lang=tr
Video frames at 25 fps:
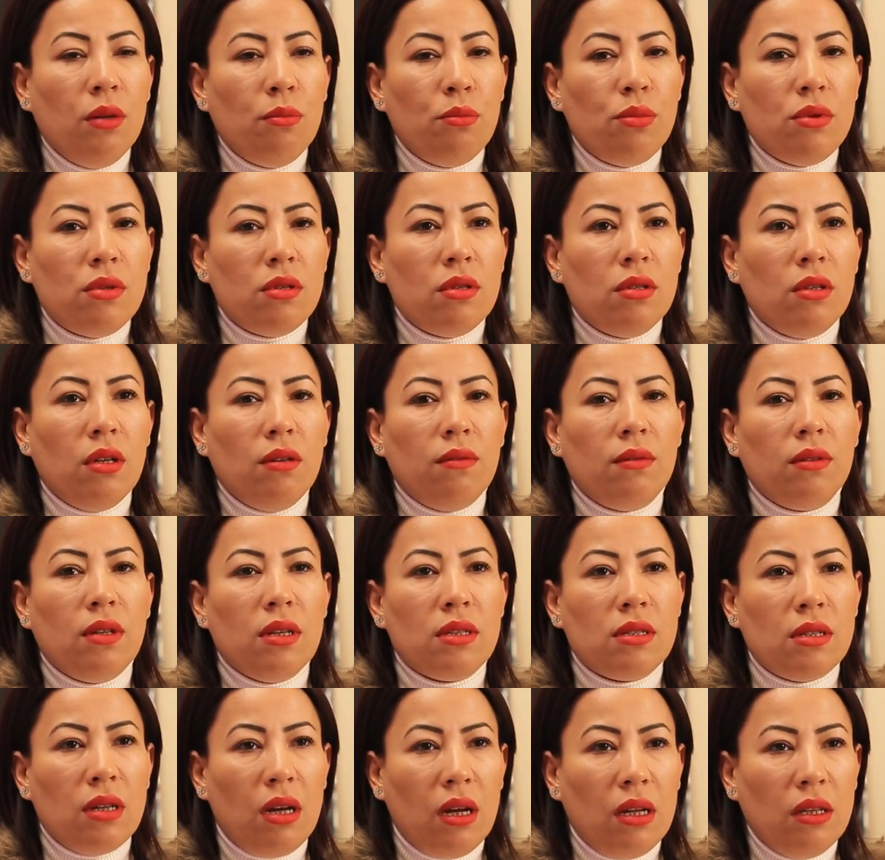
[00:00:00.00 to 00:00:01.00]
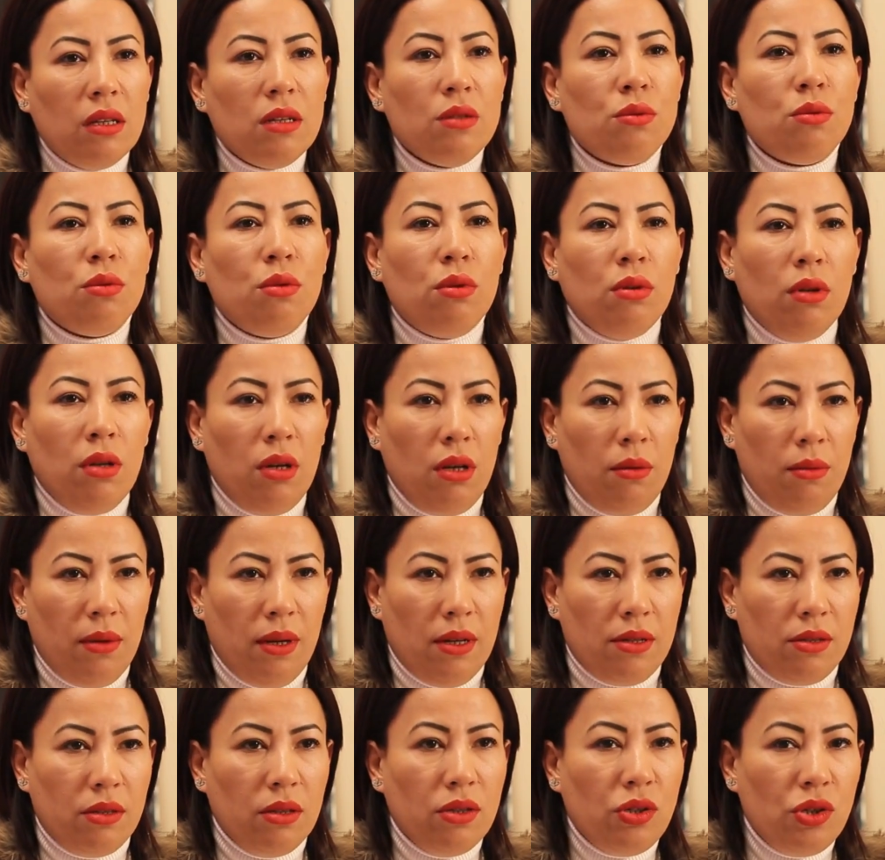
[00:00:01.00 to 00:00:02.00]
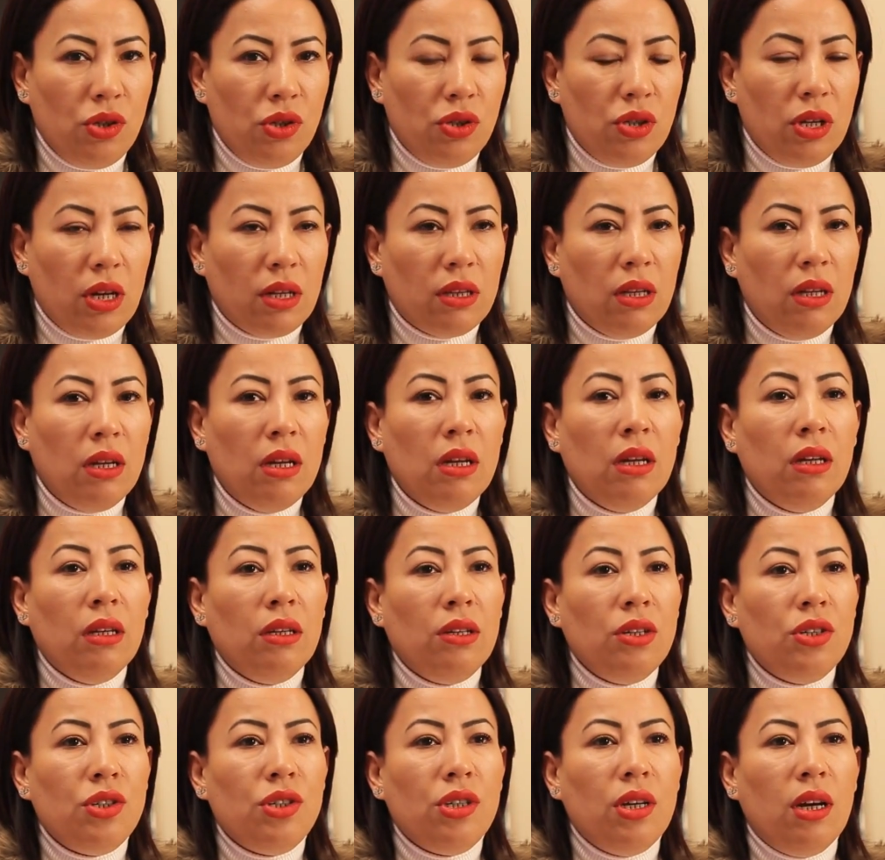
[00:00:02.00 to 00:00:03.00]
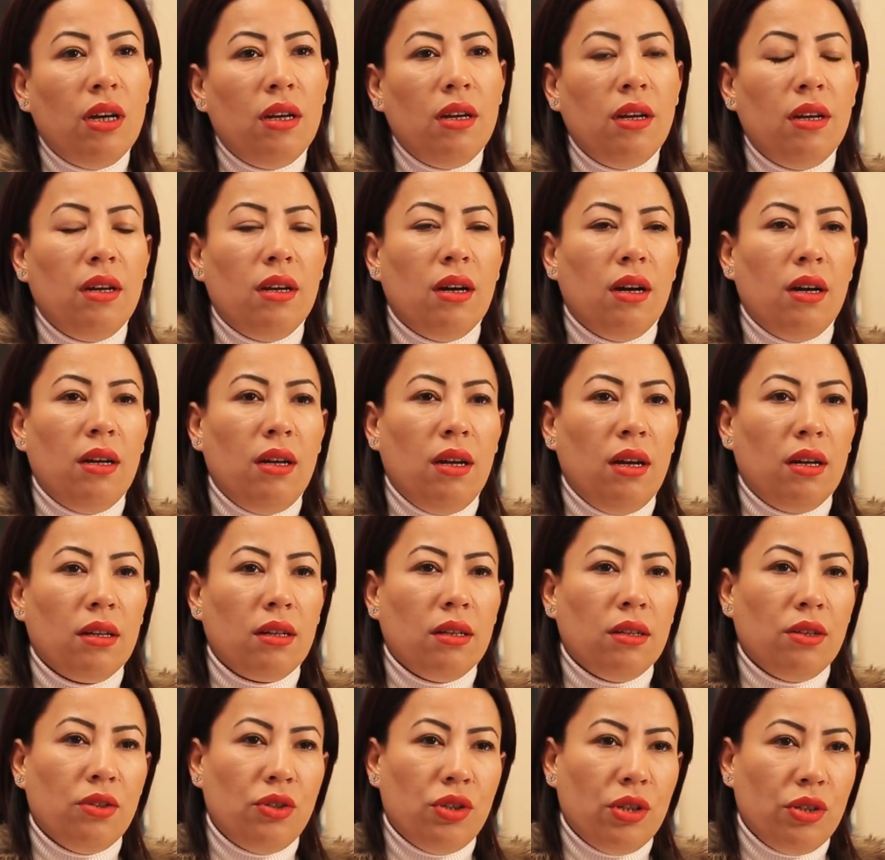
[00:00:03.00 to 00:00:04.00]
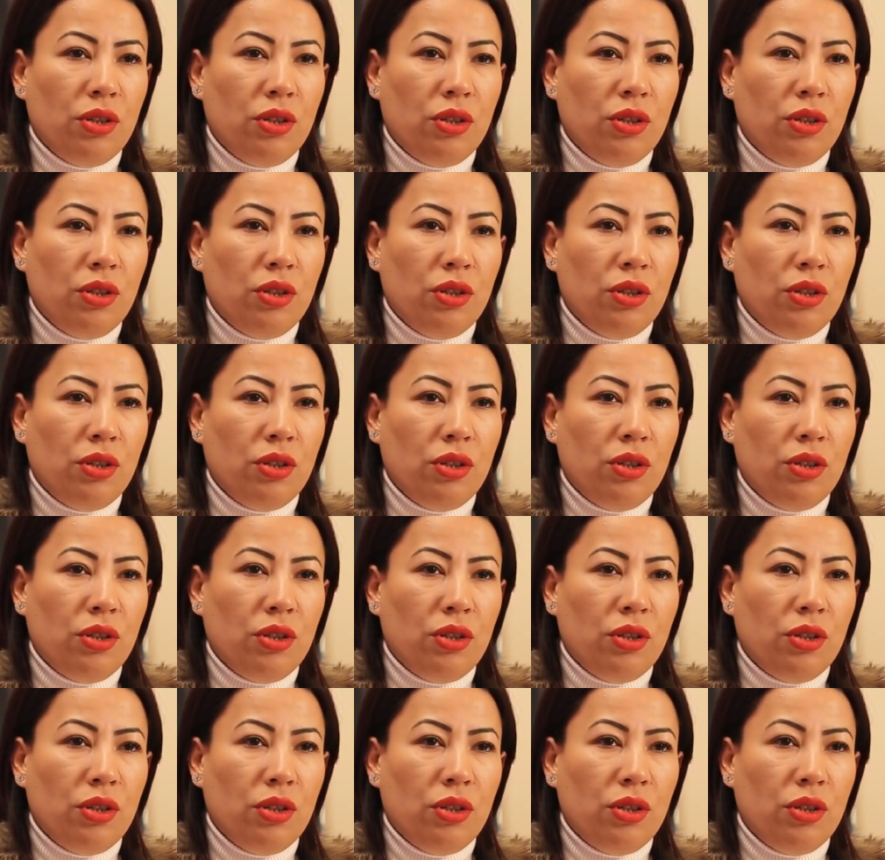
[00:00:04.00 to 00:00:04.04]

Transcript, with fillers: Bu sınavı da sağlık sorunlarıyla biraz yaşayacaklar. İş yerleriyle alakalı